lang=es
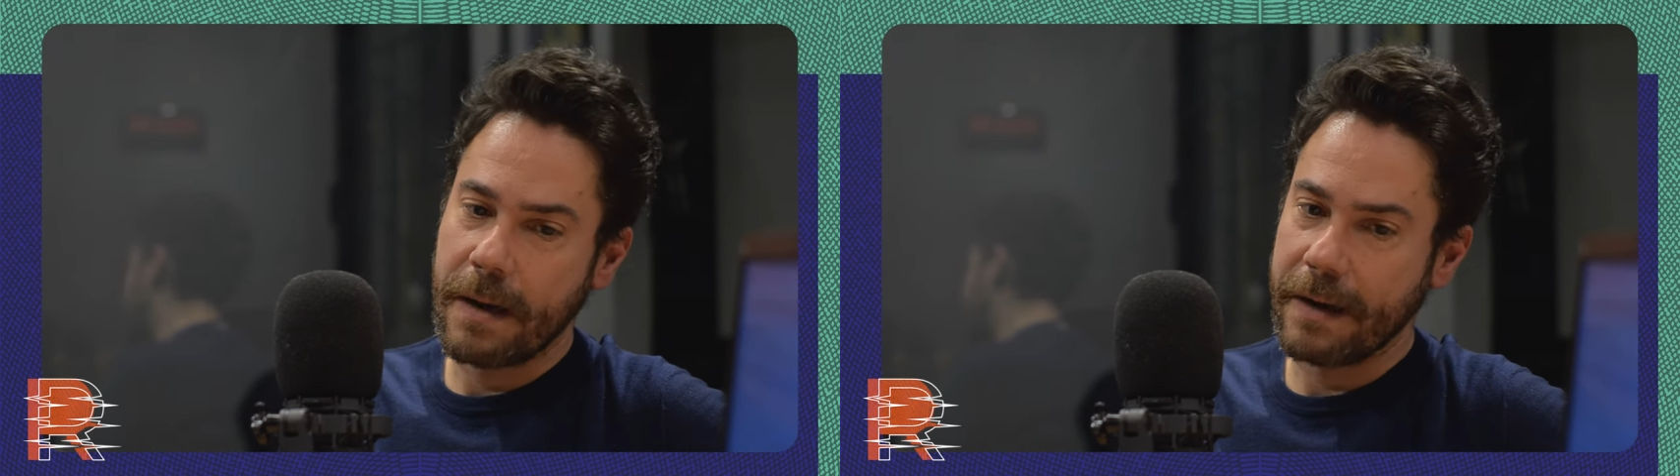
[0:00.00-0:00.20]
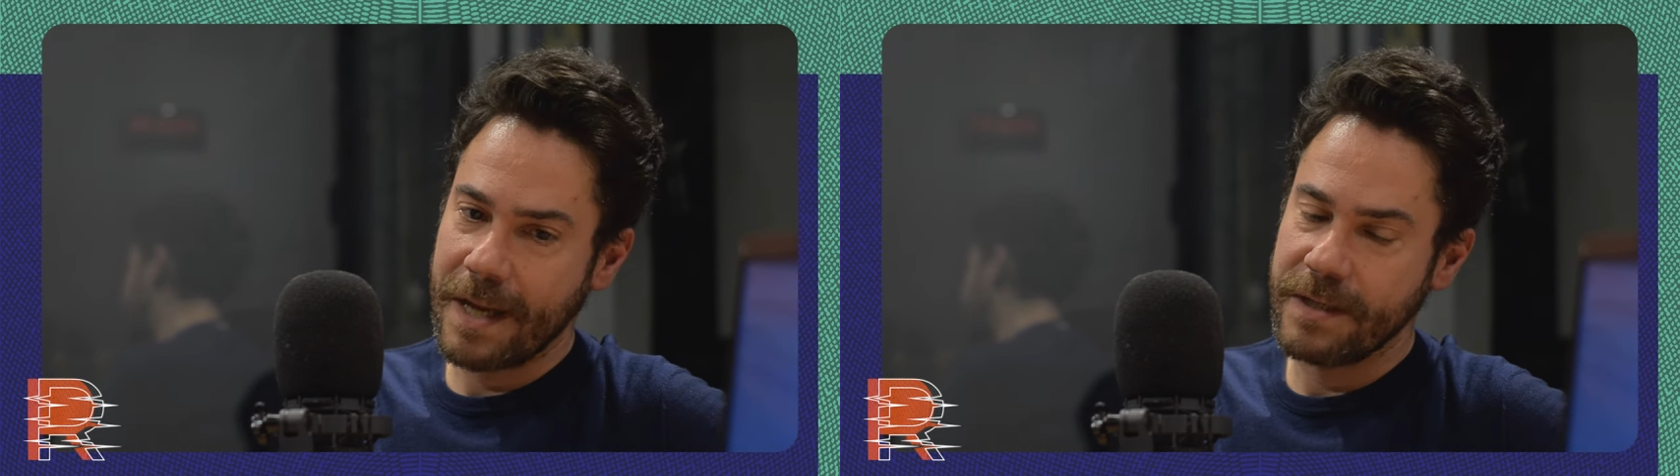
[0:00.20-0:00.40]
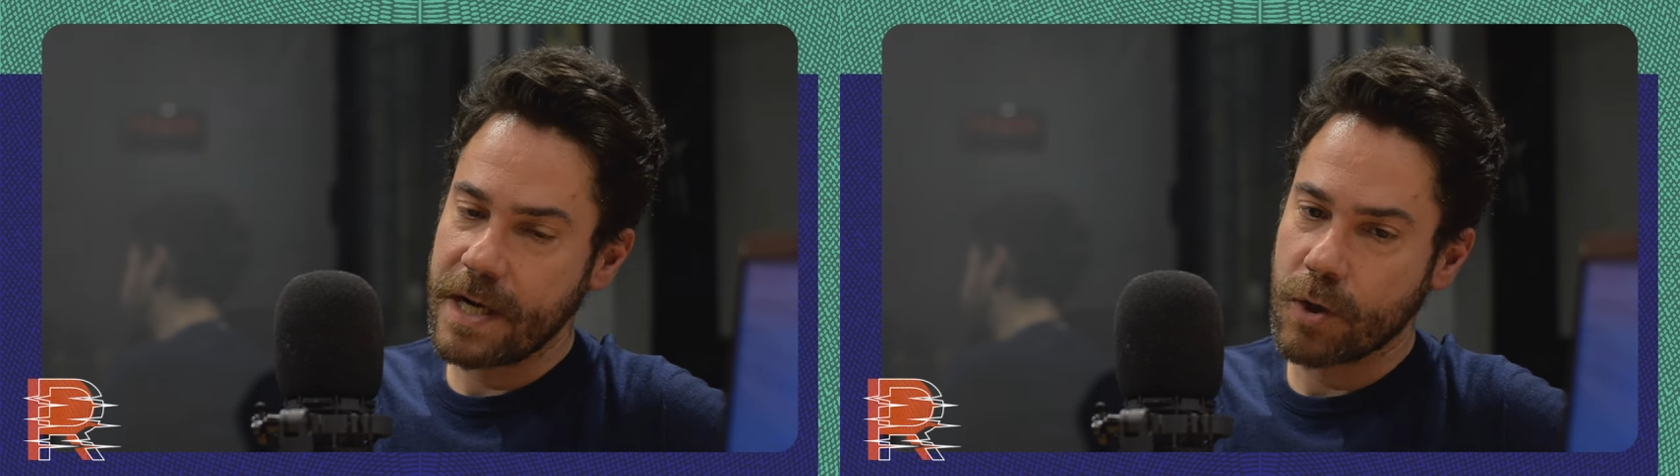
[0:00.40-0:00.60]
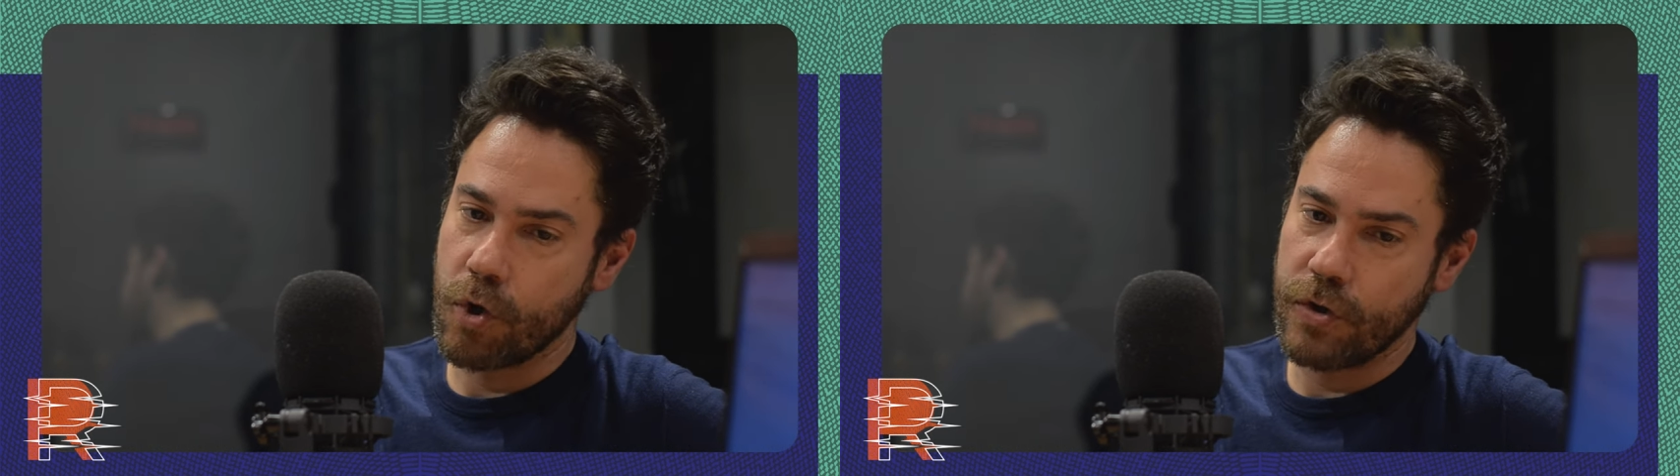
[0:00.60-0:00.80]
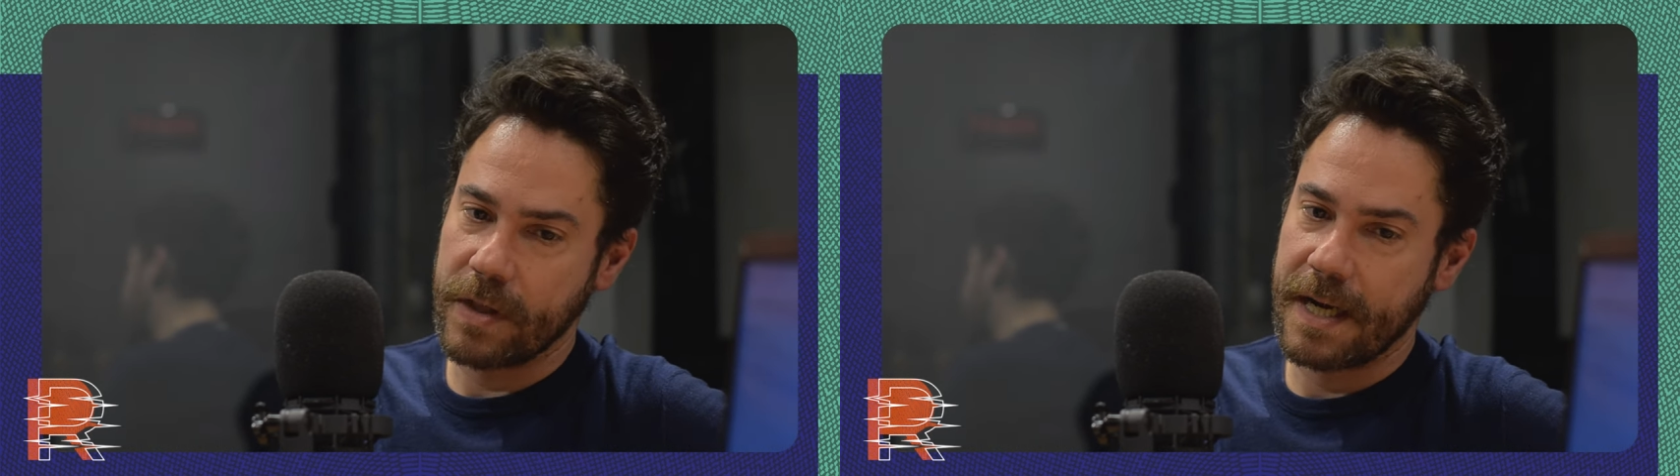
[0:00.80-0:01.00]
revancha
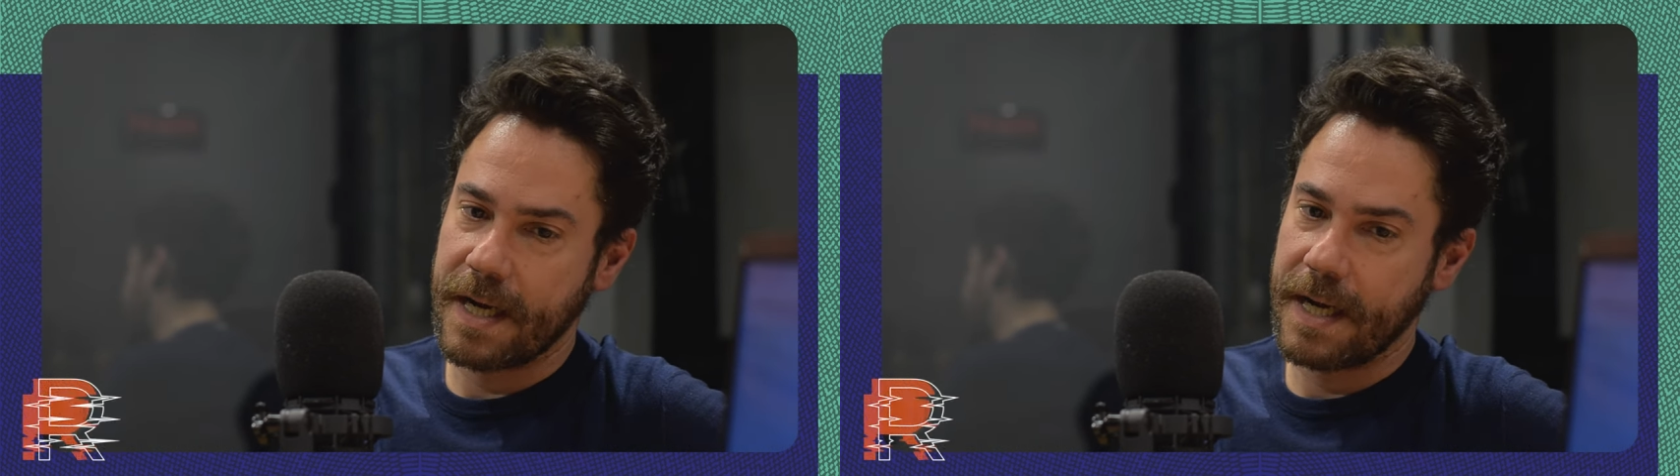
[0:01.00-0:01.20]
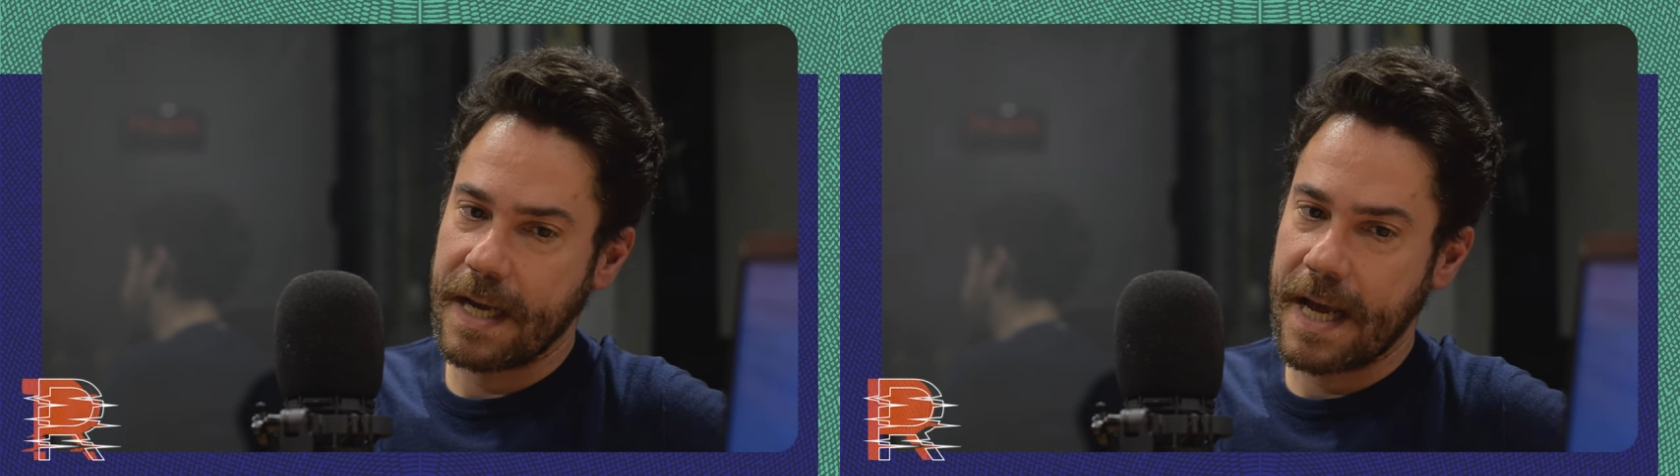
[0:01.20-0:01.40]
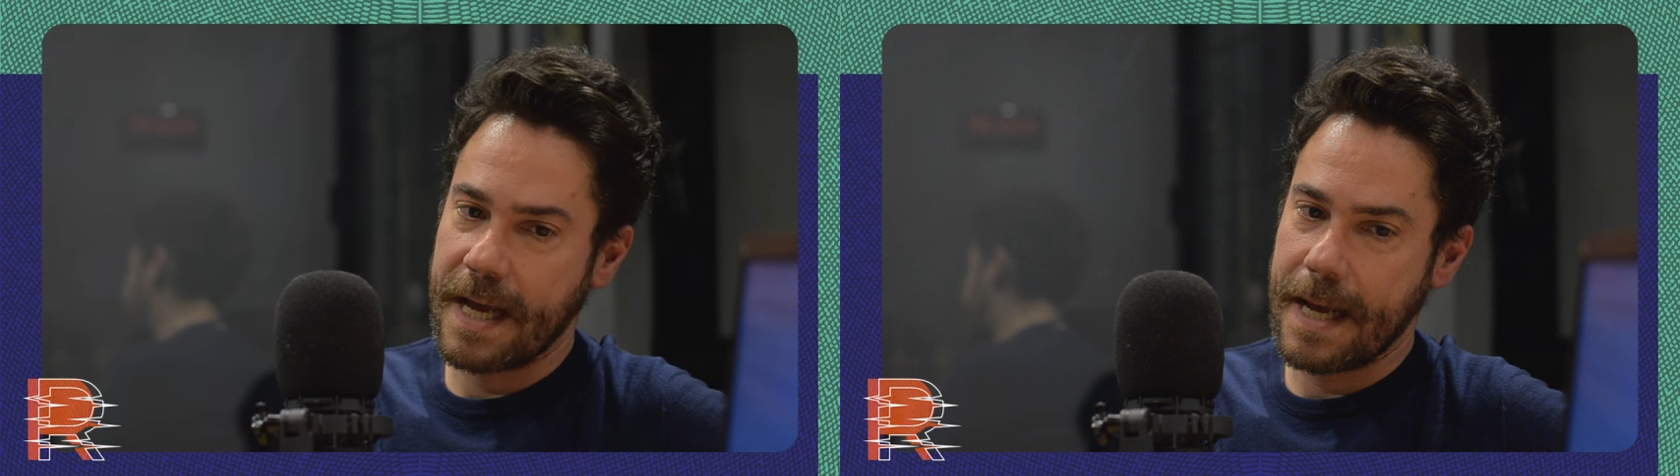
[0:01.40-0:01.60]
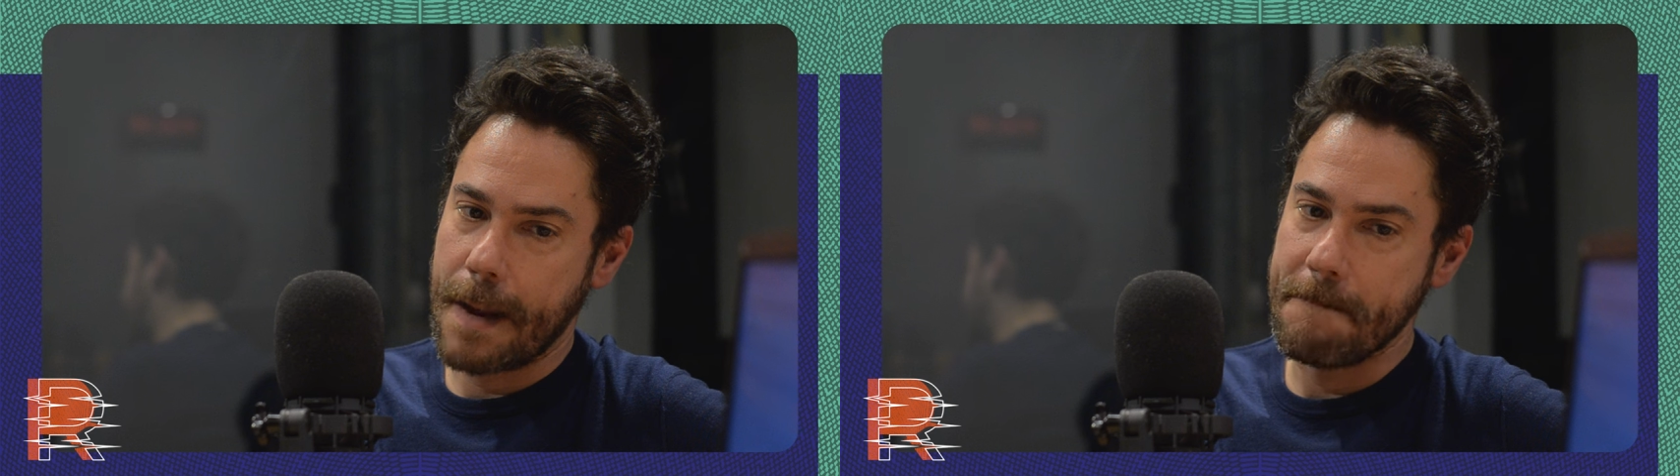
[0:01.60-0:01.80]
contra ah,